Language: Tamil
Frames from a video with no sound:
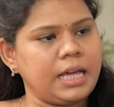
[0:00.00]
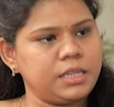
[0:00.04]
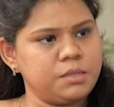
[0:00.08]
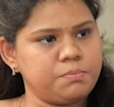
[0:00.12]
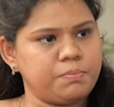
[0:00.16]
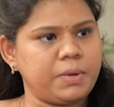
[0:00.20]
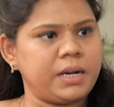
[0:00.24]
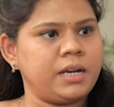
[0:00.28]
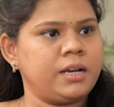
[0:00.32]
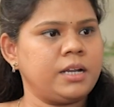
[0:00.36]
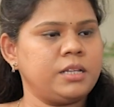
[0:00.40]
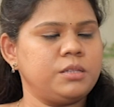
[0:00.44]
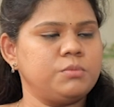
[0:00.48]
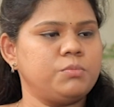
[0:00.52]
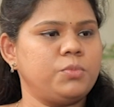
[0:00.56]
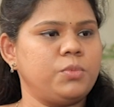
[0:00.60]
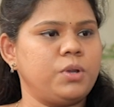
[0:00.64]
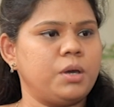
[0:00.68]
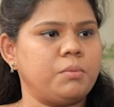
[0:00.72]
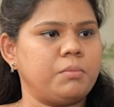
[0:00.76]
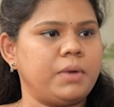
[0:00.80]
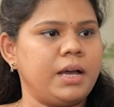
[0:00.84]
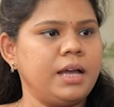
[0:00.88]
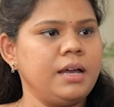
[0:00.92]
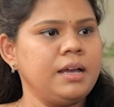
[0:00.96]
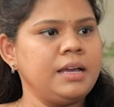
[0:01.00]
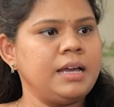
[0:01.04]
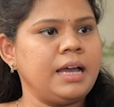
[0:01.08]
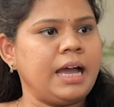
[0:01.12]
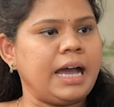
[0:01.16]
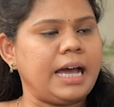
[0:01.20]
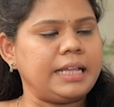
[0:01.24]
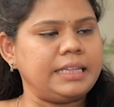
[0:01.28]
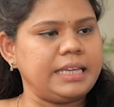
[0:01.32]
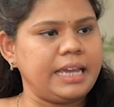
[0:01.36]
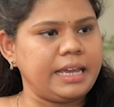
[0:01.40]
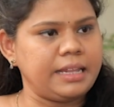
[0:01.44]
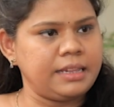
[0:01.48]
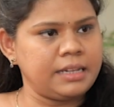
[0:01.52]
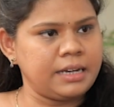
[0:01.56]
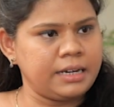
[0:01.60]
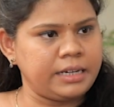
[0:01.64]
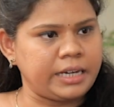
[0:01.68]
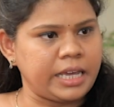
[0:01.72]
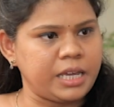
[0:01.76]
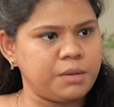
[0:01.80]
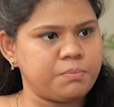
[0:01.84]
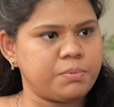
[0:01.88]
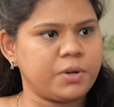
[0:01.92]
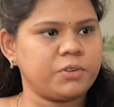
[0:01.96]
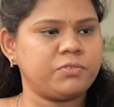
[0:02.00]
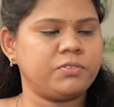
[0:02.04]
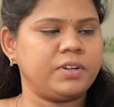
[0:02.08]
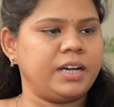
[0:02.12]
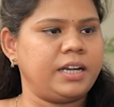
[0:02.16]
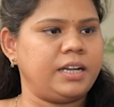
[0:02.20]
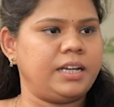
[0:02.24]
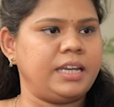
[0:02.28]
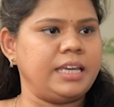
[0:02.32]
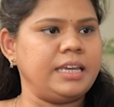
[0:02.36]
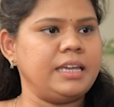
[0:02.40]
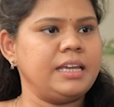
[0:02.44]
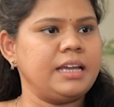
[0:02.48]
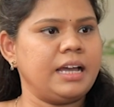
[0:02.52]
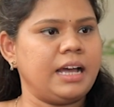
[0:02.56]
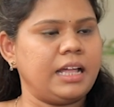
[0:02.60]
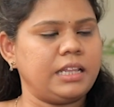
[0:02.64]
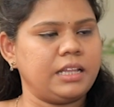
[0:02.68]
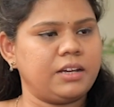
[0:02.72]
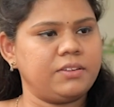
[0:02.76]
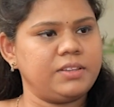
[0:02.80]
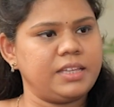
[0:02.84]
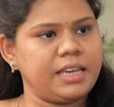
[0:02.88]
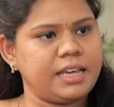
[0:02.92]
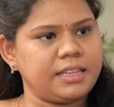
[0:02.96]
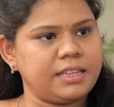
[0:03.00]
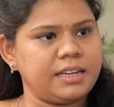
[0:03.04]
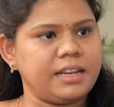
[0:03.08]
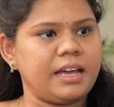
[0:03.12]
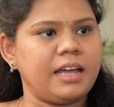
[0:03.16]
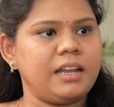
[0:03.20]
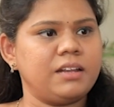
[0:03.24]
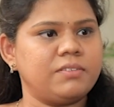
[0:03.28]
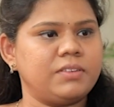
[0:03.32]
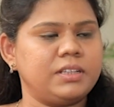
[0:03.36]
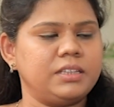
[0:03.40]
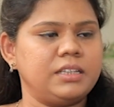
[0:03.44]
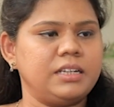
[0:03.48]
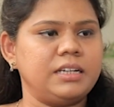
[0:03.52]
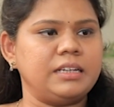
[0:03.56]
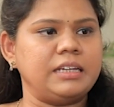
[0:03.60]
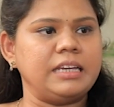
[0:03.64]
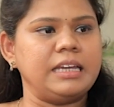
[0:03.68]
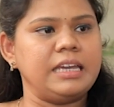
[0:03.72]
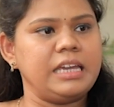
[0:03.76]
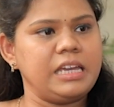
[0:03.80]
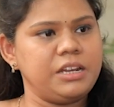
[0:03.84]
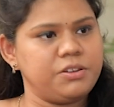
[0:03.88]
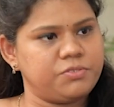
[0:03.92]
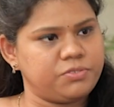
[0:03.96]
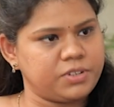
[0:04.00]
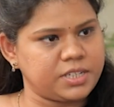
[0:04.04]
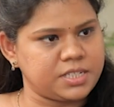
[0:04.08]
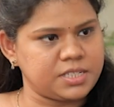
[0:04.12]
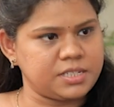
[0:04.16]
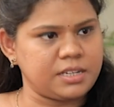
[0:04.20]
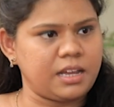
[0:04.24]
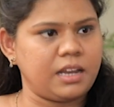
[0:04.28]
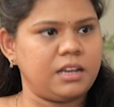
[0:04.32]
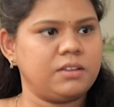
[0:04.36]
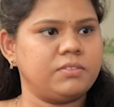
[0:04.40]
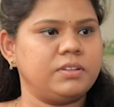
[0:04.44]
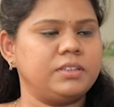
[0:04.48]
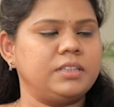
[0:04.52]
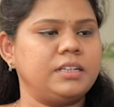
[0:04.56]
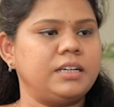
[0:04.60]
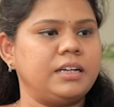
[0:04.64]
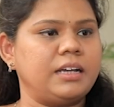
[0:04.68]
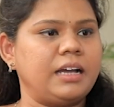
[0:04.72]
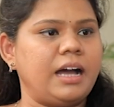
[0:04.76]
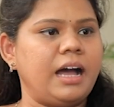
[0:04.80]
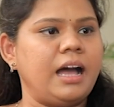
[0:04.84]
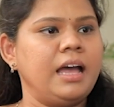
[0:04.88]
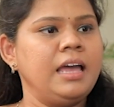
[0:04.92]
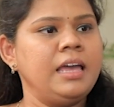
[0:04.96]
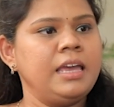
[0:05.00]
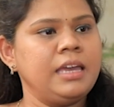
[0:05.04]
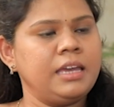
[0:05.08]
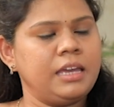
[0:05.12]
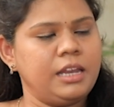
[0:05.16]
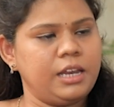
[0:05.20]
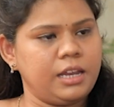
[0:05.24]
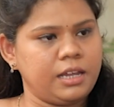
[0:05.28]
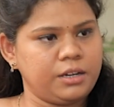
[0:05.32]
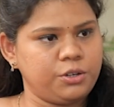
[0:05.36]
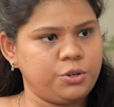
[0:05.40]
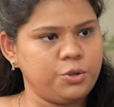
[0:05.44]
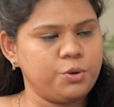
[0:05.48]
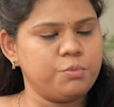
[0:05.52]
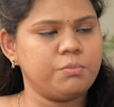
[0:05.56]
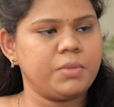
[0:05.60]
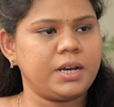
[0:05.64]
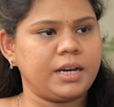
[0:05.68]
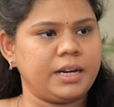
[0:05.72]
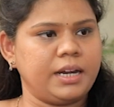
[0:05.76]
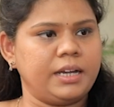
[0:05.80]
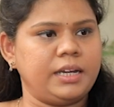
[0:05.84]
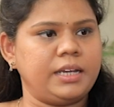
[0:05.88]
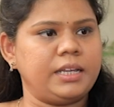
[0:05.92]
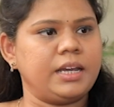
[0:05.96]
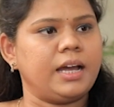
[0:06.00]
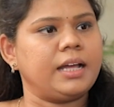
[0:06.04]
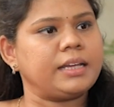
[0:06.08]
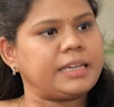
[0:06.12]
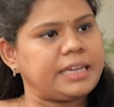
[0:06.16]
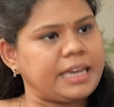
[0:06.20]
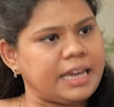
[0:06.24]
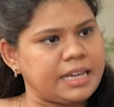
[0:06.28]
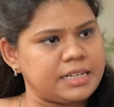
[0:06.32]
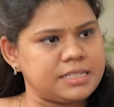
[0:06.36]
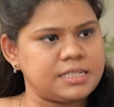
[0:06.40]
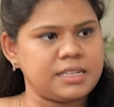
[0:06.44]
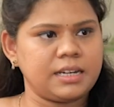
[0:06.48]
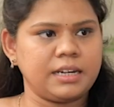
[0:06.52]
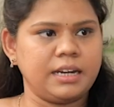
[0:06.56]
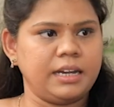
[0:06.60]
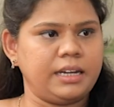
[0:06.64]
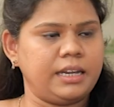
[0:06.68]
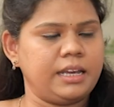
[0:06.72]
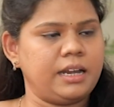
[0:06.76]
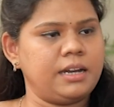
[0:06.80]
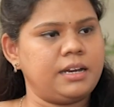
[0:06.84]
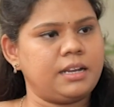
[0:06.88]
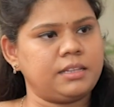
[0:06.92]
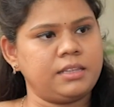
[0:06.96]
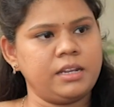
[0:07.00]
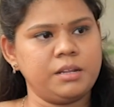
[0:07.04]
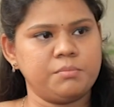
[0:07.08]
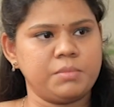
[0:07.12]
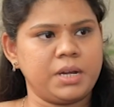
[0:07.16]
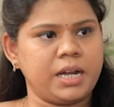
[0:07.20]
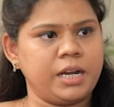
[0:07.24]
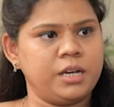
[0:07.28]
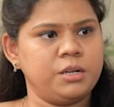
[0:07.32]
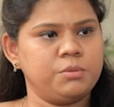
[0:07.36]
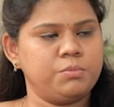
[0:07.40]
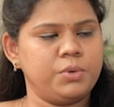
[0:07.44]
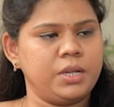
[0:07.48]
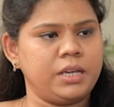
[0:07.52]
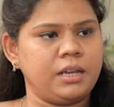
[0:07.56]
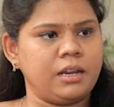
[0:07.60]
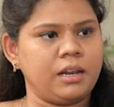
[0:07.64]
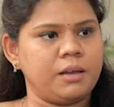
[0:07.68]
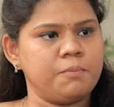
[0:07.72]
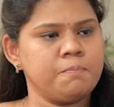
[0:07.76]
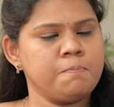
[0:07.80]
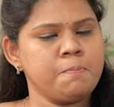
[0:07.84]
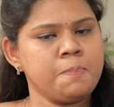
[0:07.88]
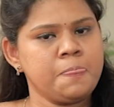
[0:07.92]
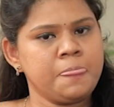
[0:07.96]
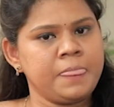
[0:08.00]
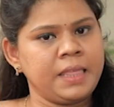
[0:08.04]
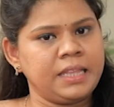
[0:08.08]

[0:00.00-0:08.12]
அது பண்ணுறது மூலமாக அது என்ன டைப் ஆஃப் கட்டி அதாவது எதனால் வந்திருக்கு இன்ஃபெக்ஷனால் வந்திருக்கா இல்லை டியூமர் கட்டியா கேன்சர் கட்டியான்றதை நம்ம கண்டுபிடிக்கலாம்